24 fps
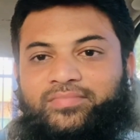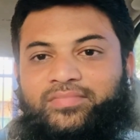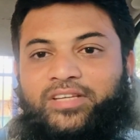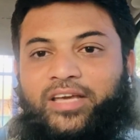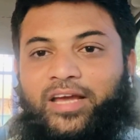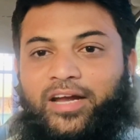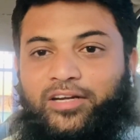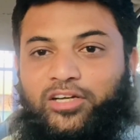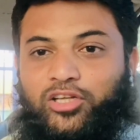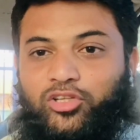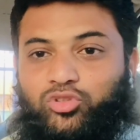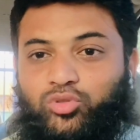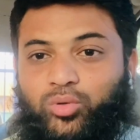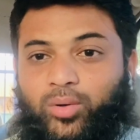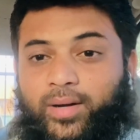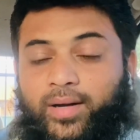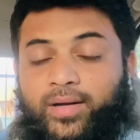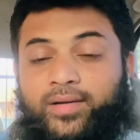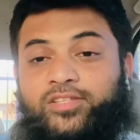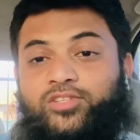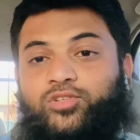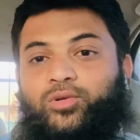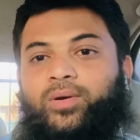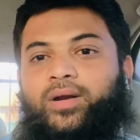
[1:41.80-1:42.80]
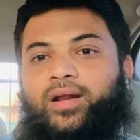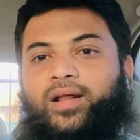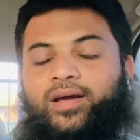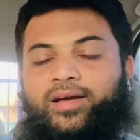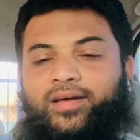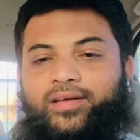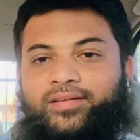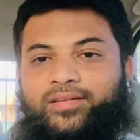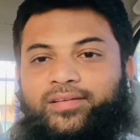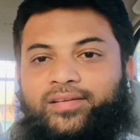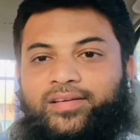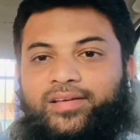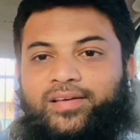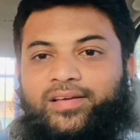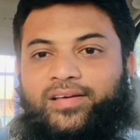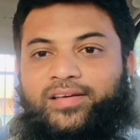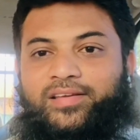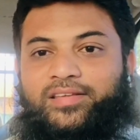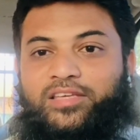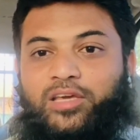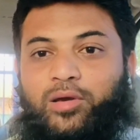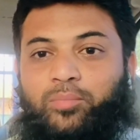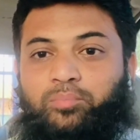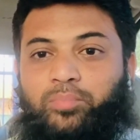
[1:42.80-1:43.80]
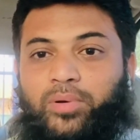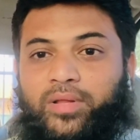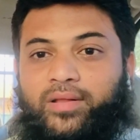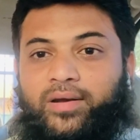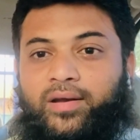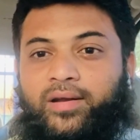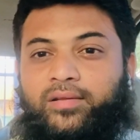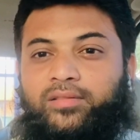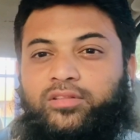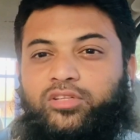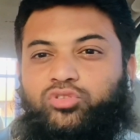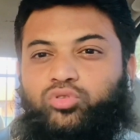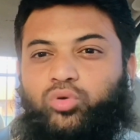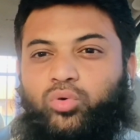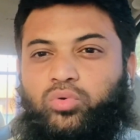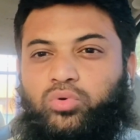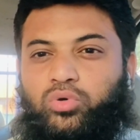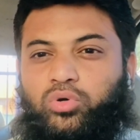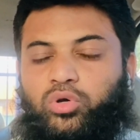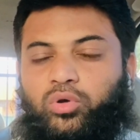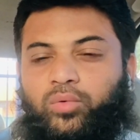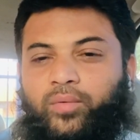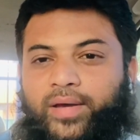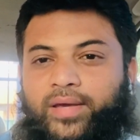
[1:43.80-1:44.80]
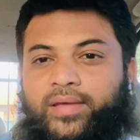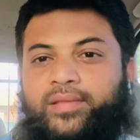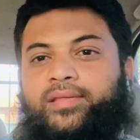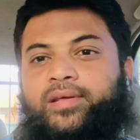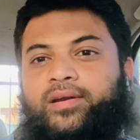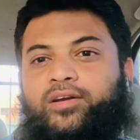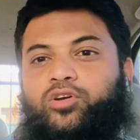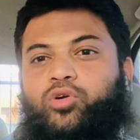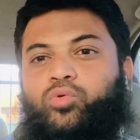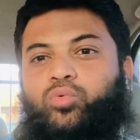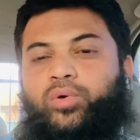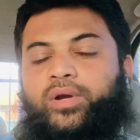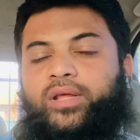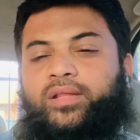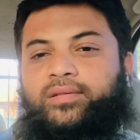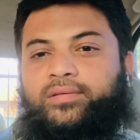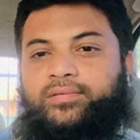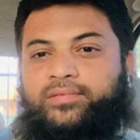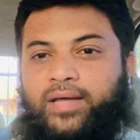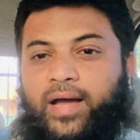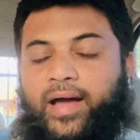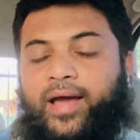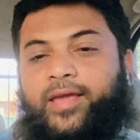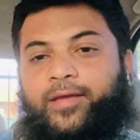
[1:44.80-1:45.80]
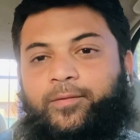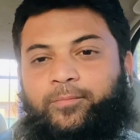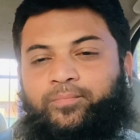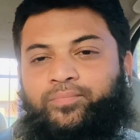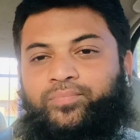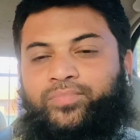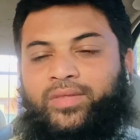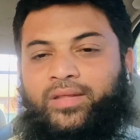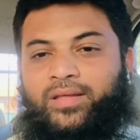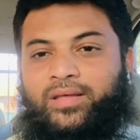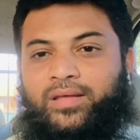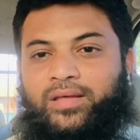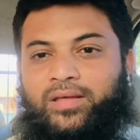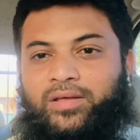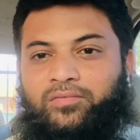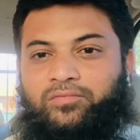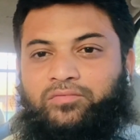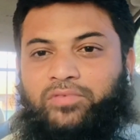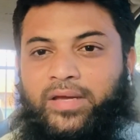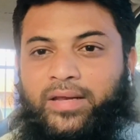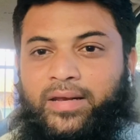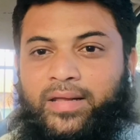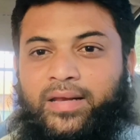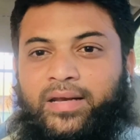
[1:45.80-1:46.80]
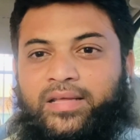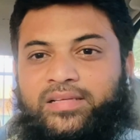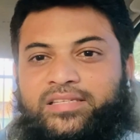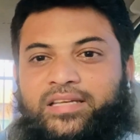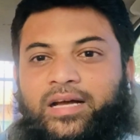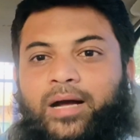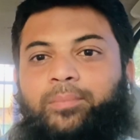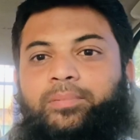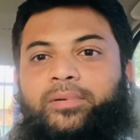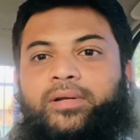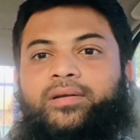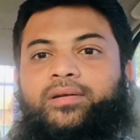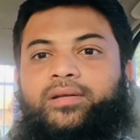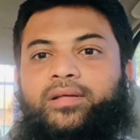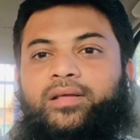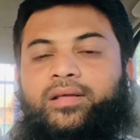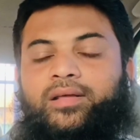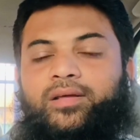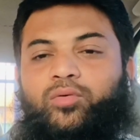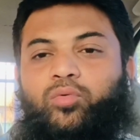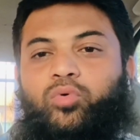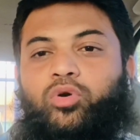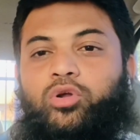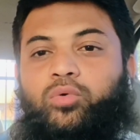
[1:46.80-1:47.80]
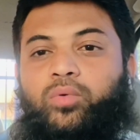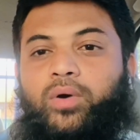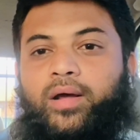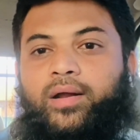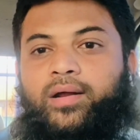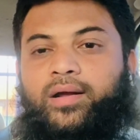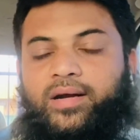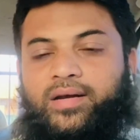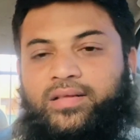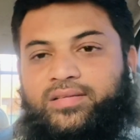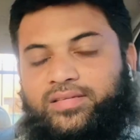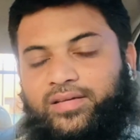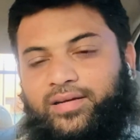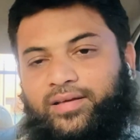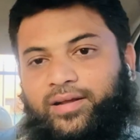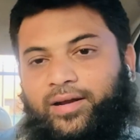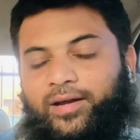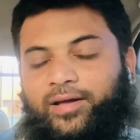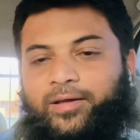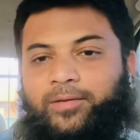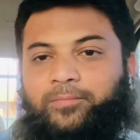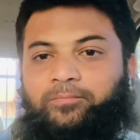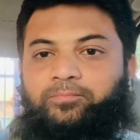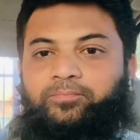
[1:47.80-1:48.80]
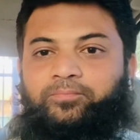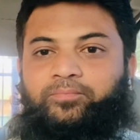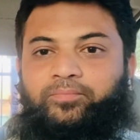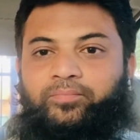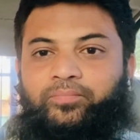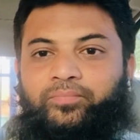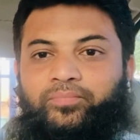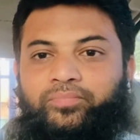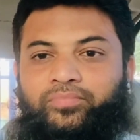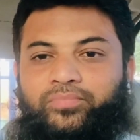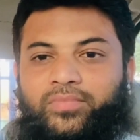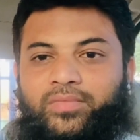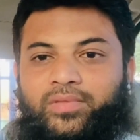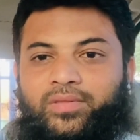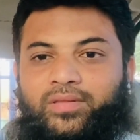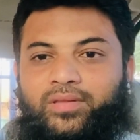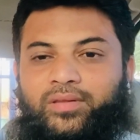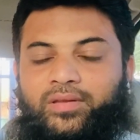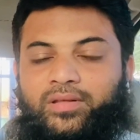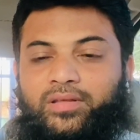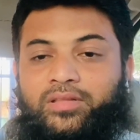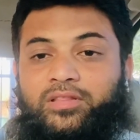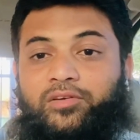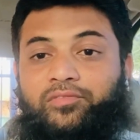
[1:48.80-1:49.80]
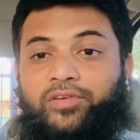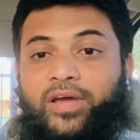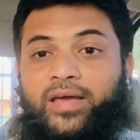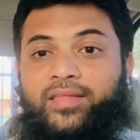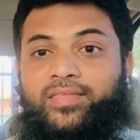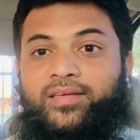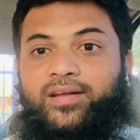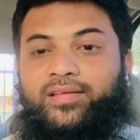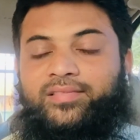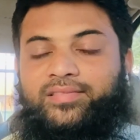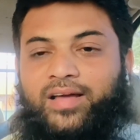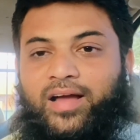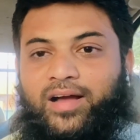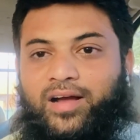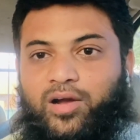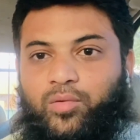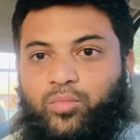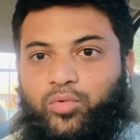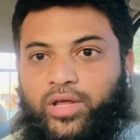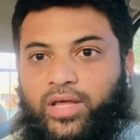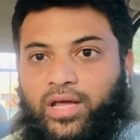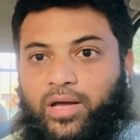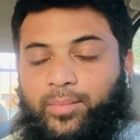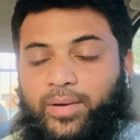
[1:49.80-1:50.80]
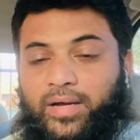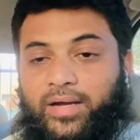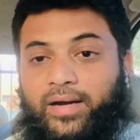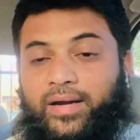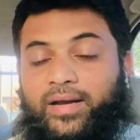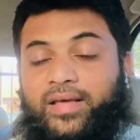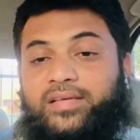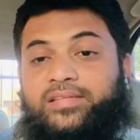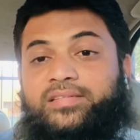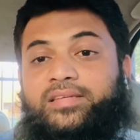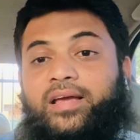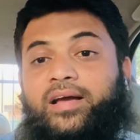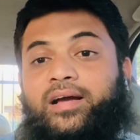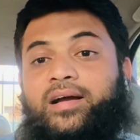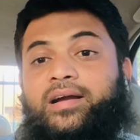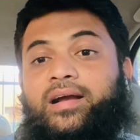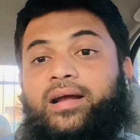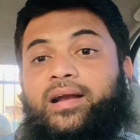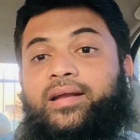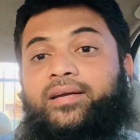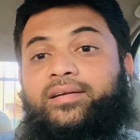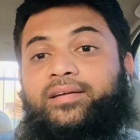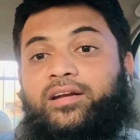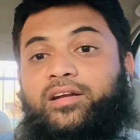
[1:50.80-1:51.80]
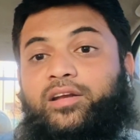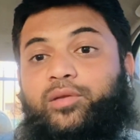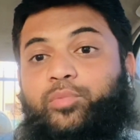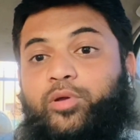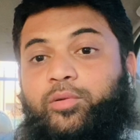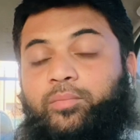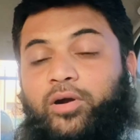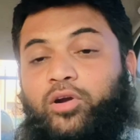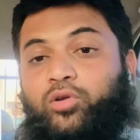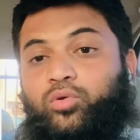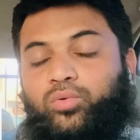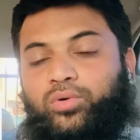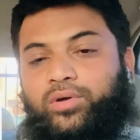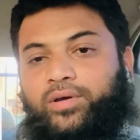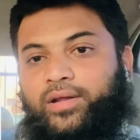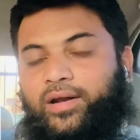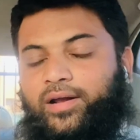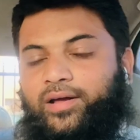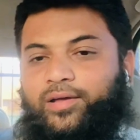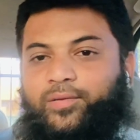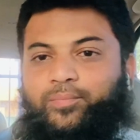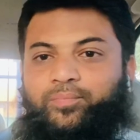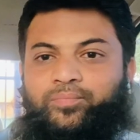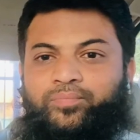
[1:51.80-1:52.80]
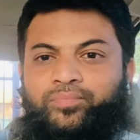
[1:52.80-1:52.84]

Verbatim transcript: கேட்டை துறன்னு சொல்றாங்க எண்பதுல இருந்து தொண்ணூறு வயது இருக்கக்கூடிய இந்த தாய் வெளியில சாப்பிட்டுட்டு ஒரு வாரம் கழிச்சிருக்கிறாங்க இந்த வேதனை தாங்க முடியாம கடைசியாக கலெக்டர் போய் மனு கொடுக்குறாங்க